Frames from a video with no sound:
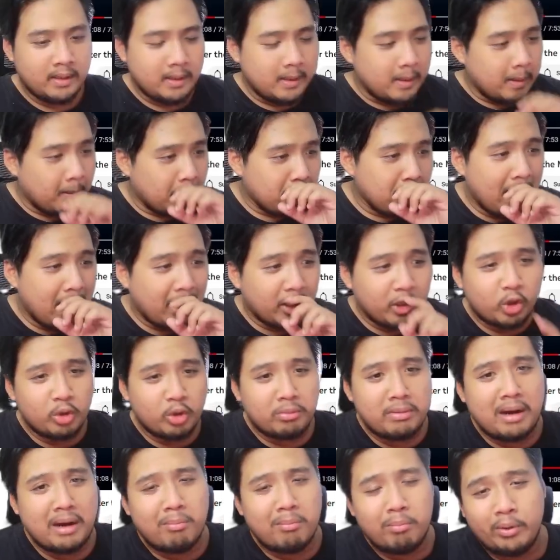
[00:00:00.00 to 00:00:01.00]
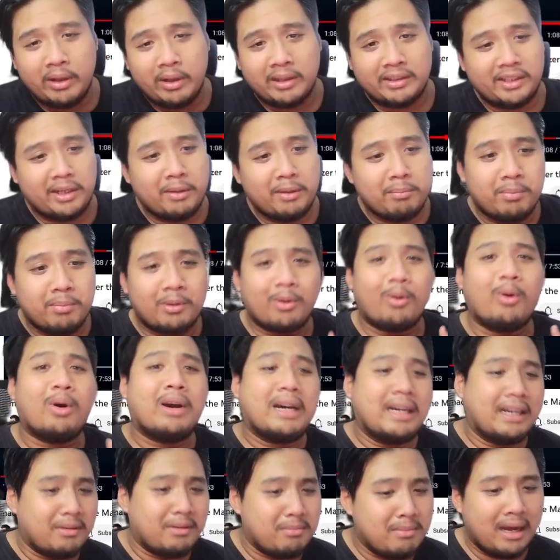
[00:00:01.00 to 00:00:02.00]
Bang, itu mah buildnya
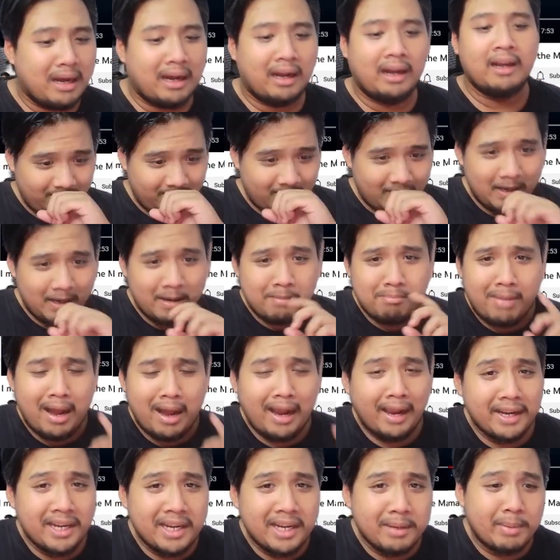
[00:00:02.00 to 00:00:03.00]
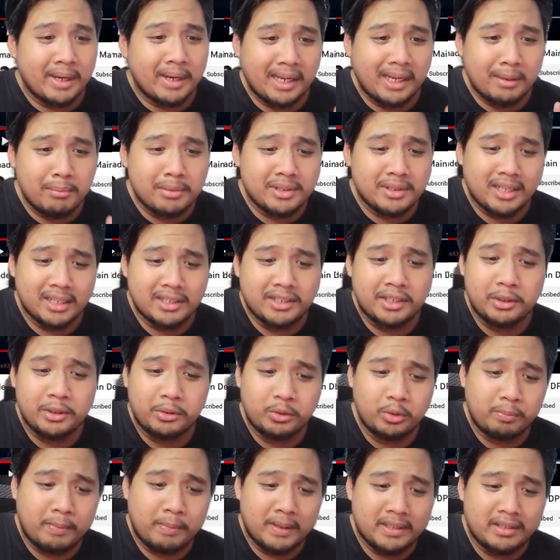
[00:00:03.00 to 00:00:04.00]
broken bang. Makanya damage-nya bisa
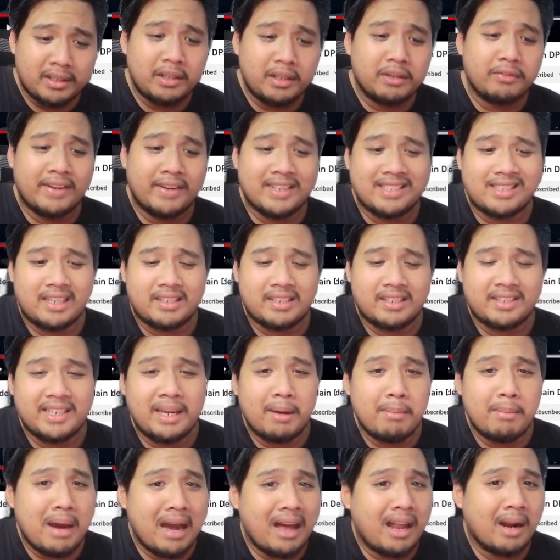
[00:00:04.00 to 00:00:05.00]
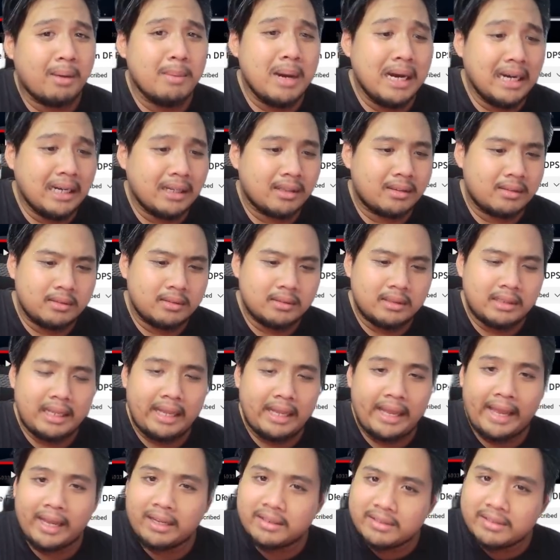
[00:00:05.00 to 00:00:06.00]
segitu, pasti investasinya mahal banget.
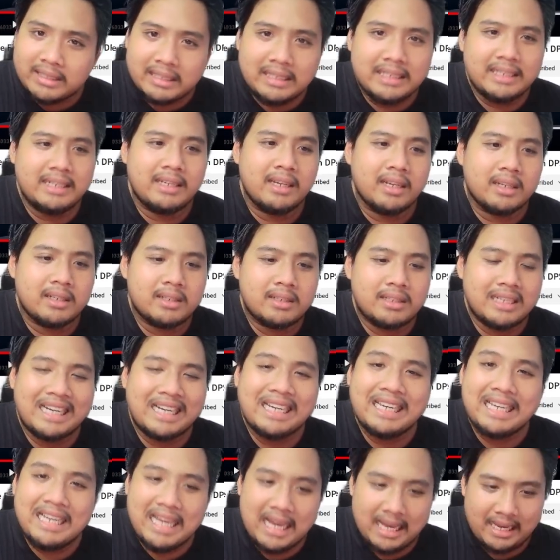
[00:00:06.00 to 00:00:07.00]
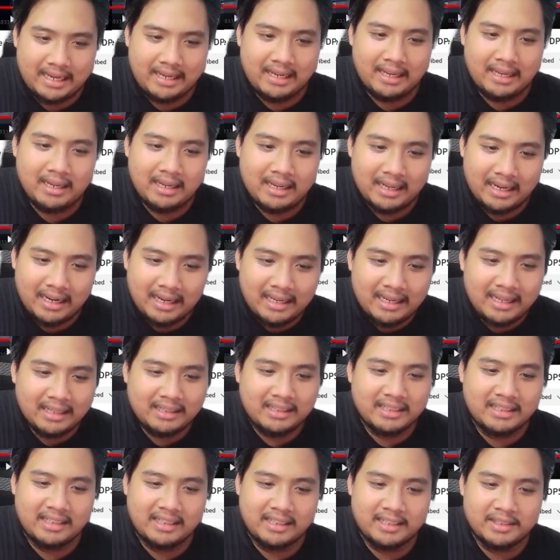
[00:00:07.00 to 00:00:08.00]
Actually guys, enggak ya. Kalian lihat
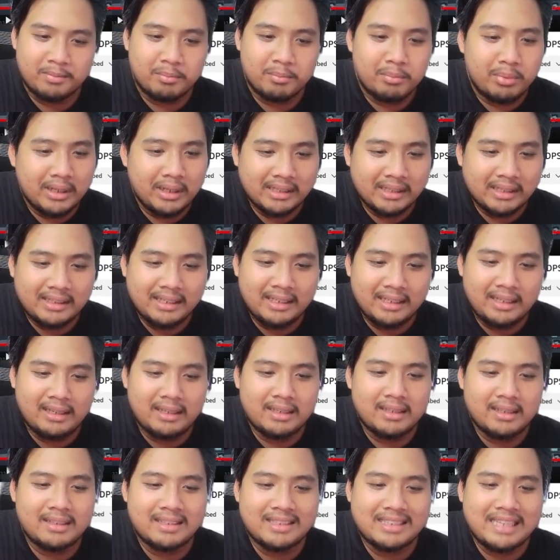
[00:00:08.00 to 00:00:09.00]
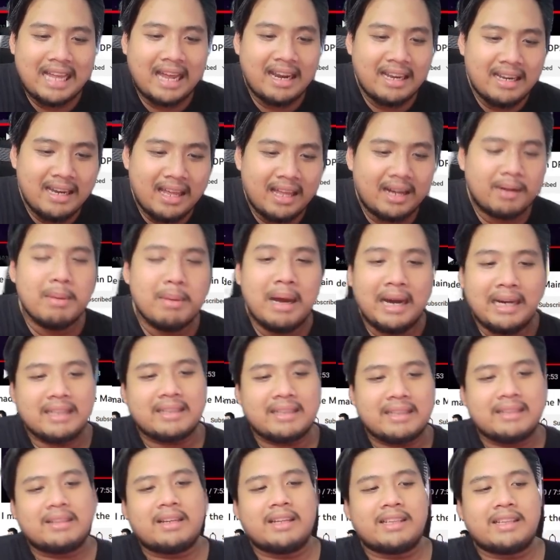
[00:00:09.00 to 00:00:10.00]
ini guys, buildnya standar
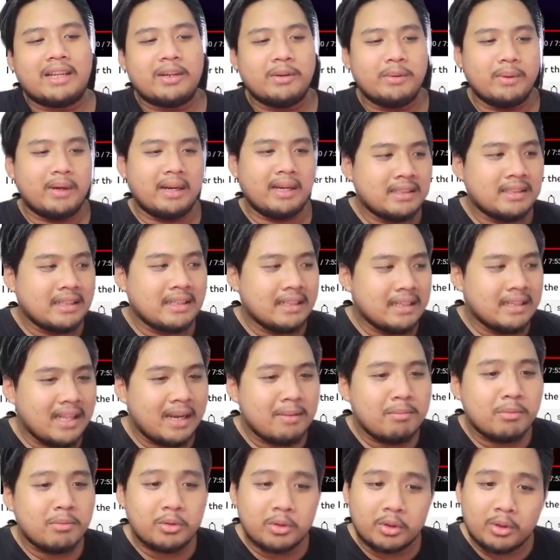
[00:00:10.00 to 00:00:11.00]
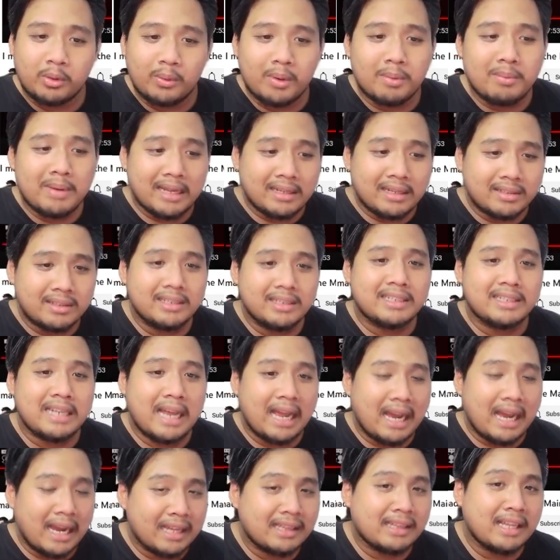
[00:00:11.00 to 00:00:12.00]
banget kata gue. Dan menurut gue masih
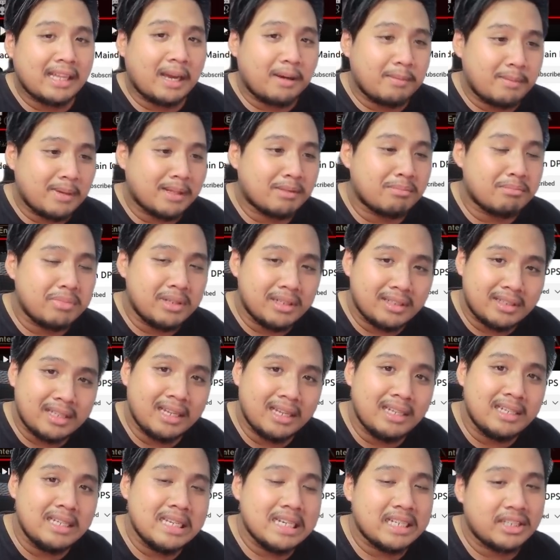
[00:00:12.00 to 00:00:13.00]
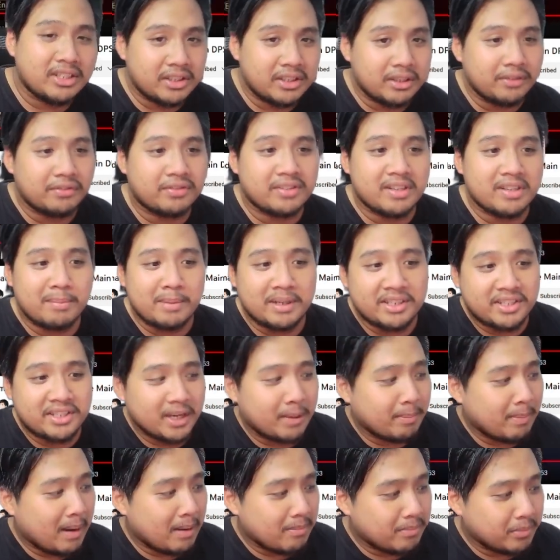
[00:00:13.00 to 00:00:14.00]
sangat amat bisa di-achieve sama
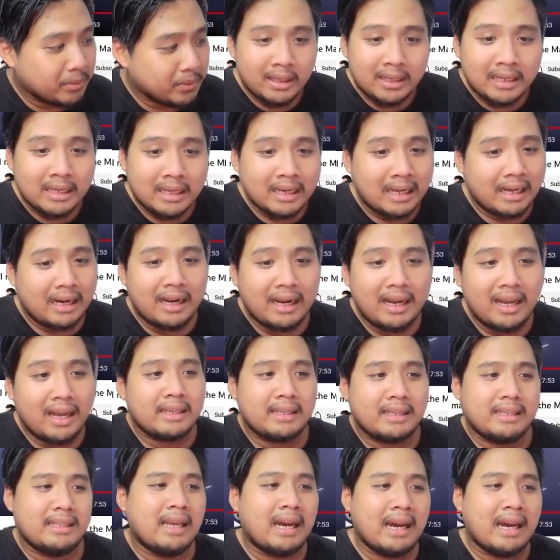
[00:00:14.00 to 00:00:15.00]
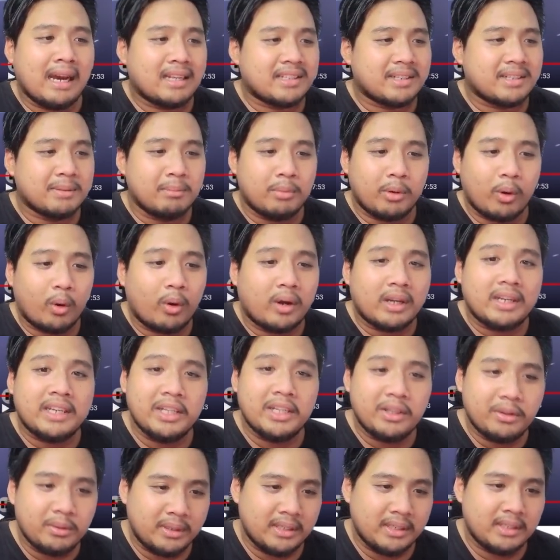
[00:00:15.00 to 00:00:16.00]
siapapun. Karena enggak, ya enggak sebroken
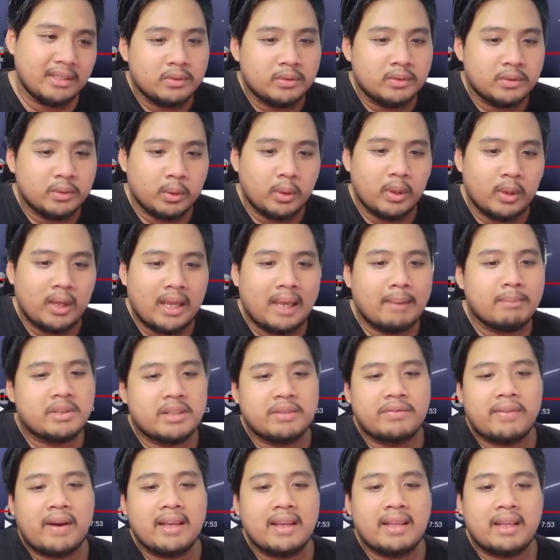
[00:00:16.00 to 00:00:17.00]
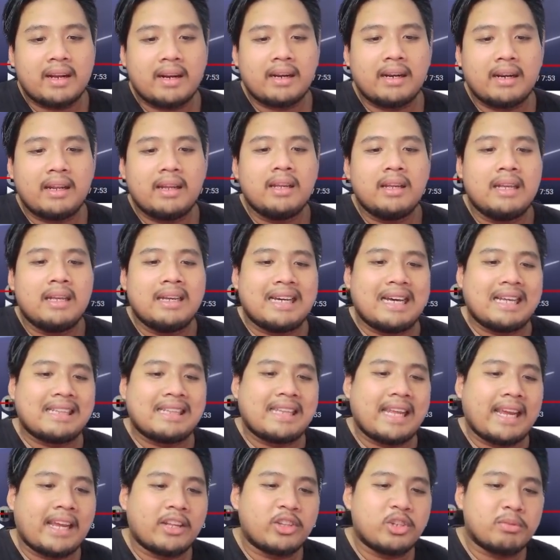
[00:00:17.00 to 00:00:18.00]
itu guys. Tuh, MC Fire
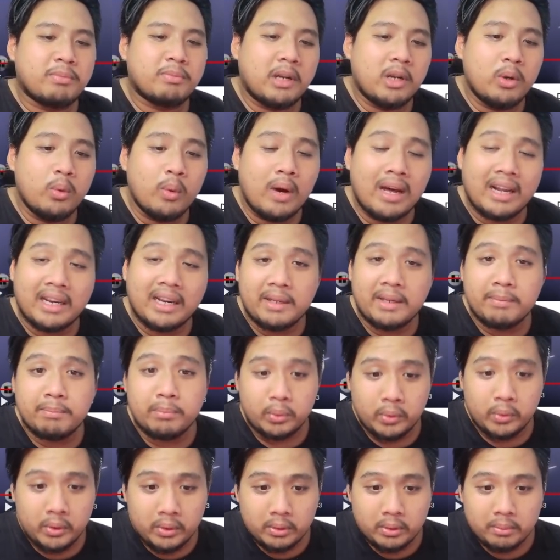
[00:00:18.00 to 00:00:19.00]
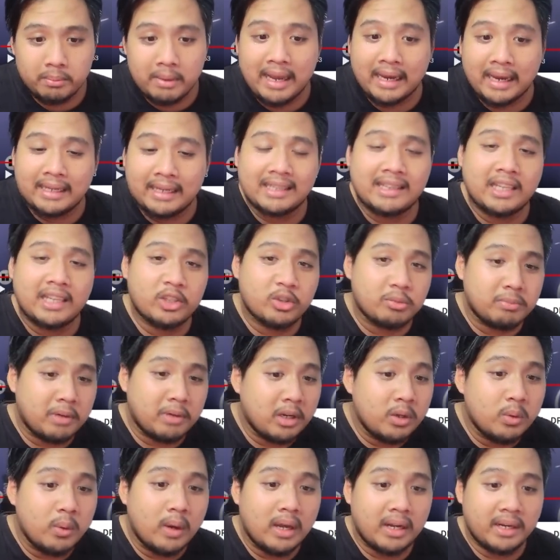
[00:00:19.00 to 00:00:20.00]
attack-nya cuma 2000. Bayangin attack cuma
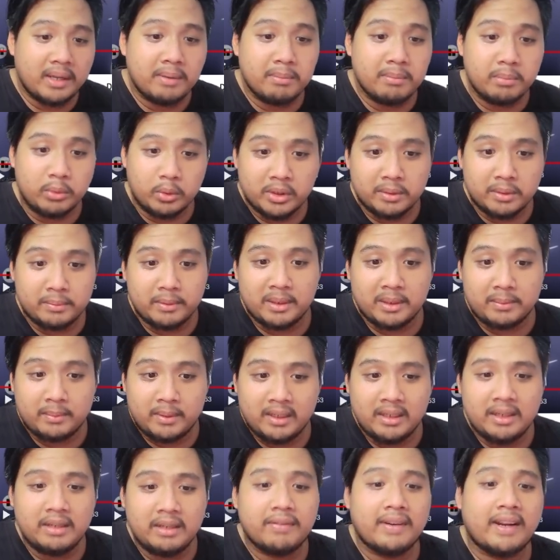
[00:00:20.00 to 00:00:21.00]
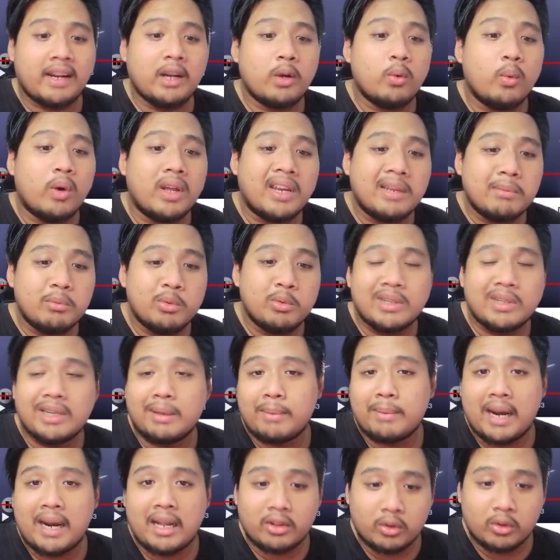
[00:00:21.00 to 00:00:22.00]
2000 teman-teman. Defense-nya
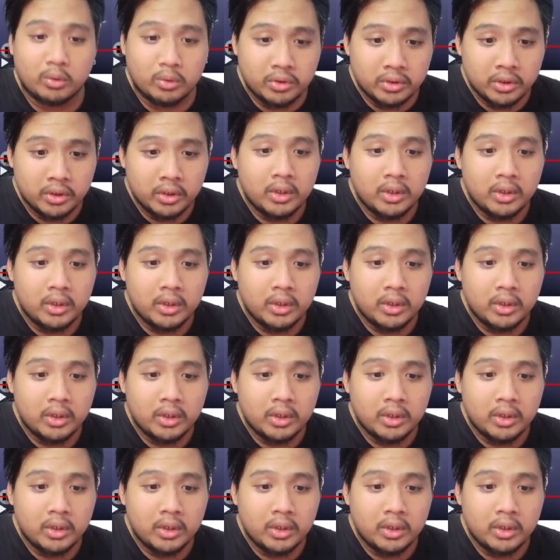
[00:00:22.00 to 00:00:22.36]
2600.